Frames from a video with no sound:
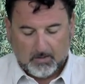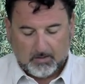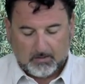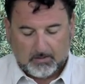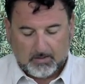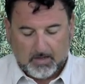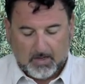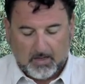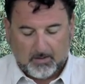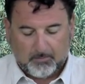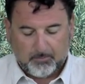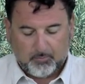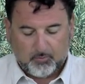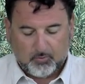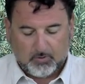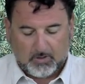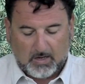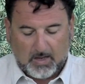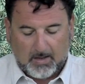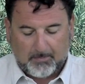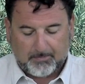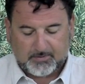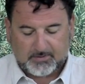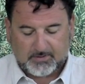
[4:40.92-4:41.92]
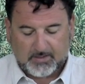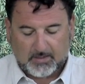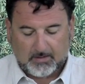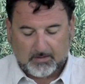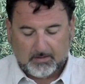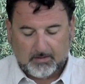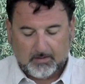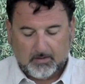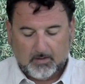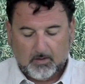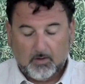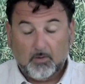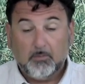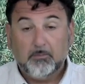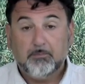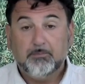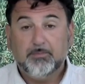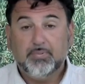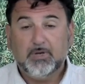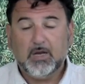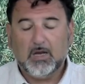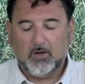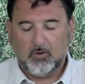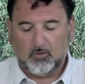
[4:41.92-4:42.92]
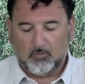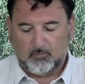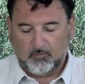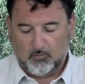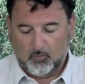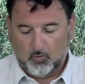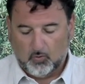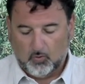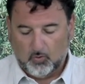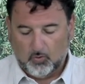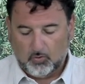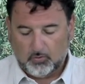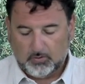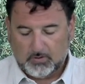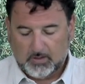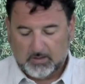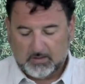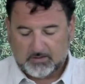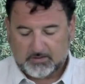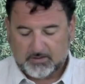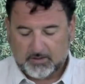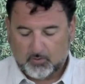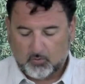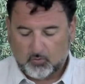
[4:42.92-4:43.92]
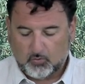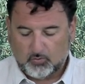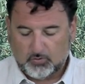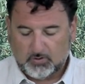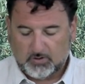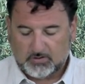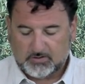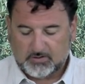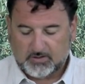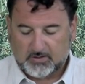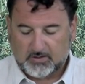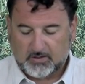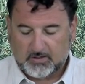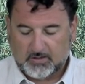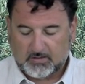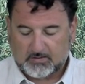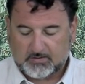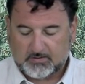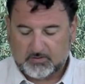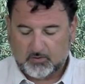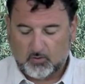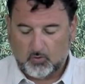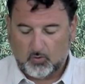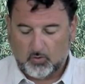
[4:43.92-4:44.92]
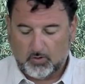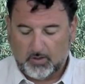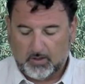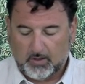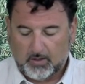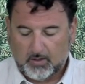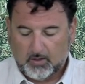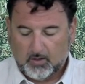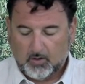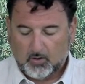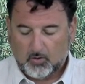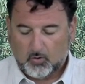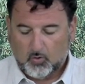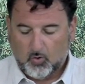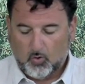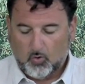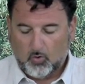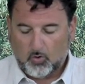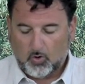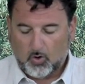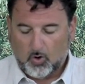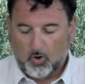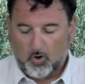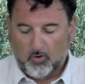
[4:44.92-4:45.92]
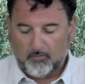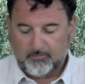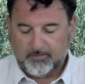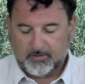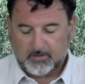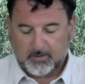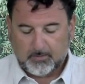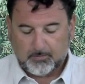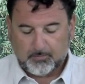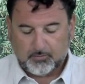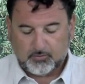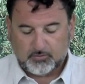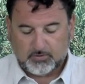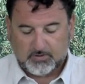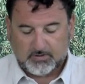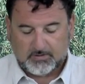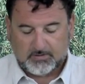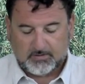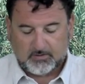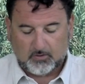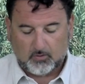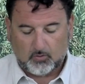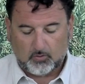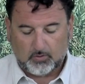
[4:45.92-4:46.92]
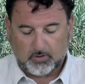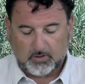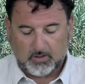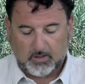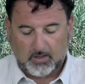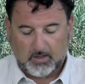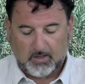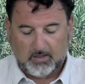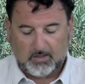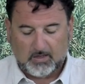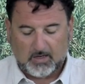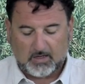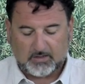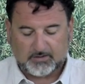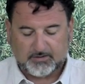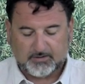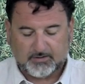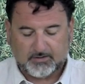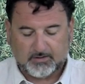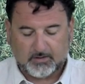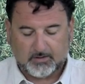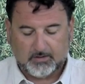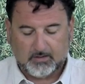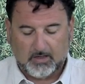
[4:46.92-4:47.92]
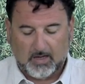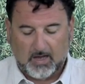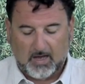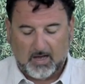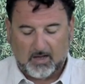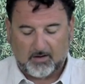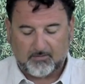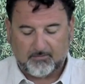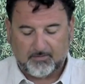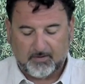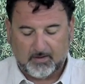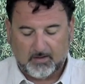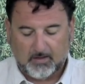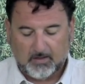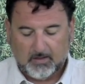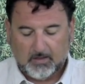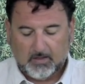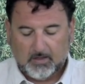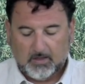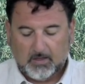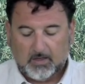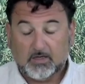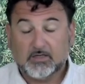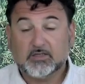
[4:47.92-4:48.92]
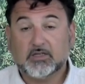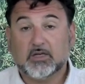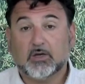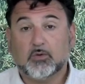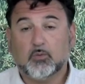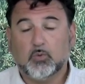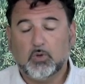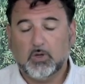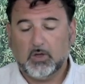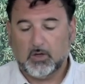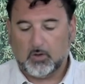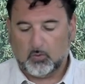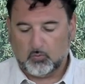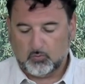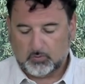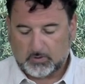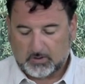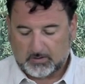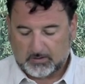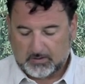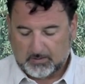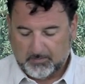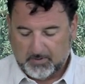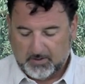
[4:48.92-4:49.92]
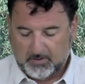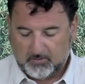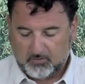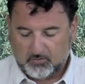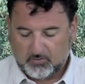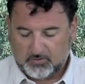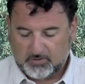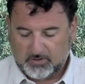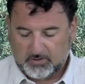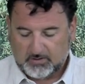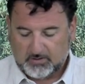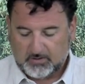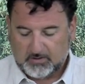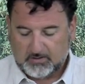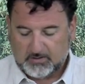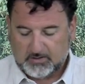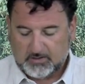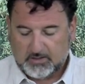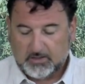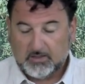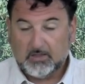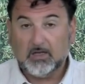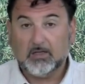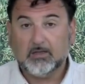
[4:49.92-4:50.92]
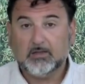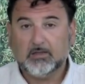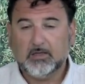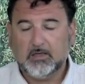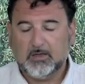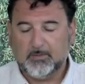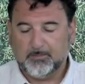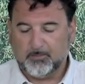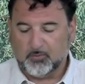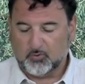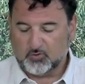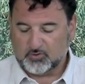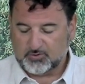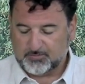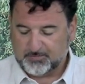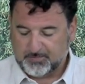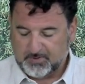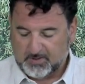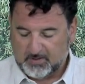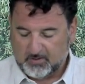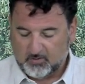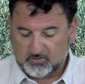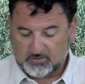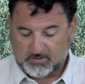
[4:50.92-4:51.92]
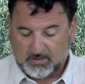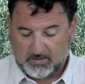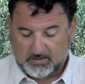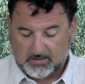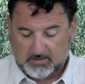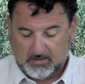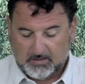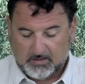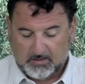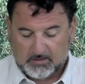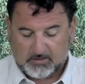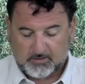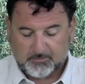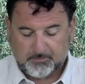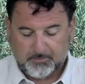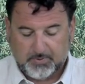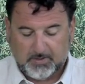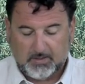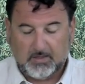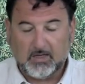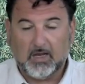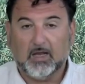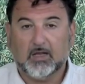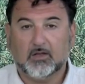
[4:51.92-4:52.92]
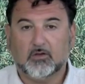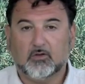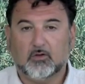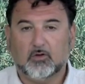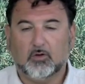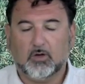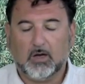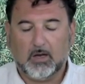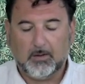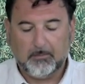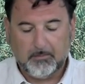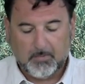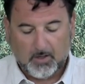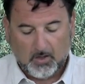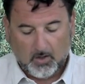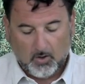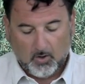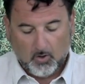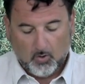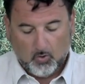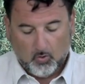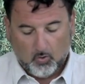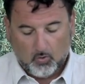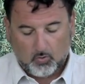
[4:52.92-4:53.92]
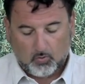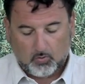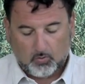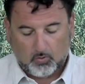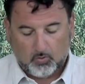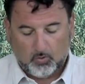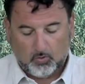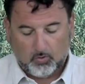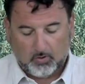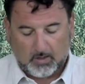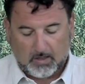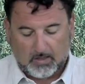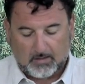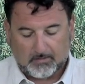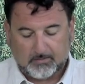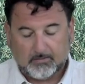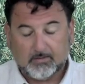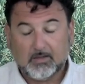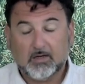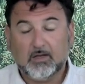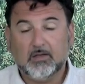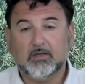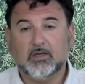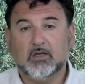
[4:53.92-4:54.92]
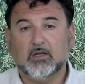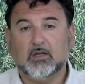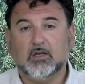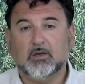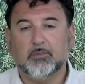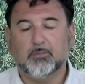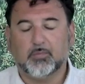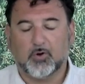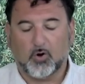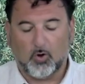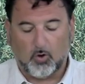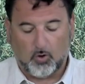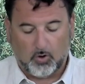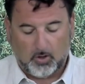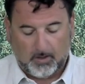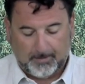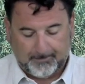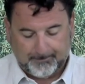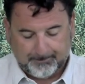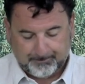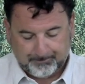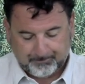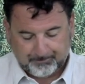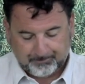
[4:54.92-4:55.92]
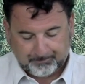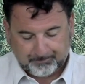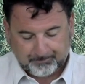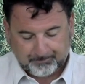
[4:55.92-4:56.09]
Carpo capsa, pieno volo della seconda generazione, con ovide posizioni e nascita di larve, eseguire un trattamento insetticida tipo spinosad, spinetoram o clorantranili prole.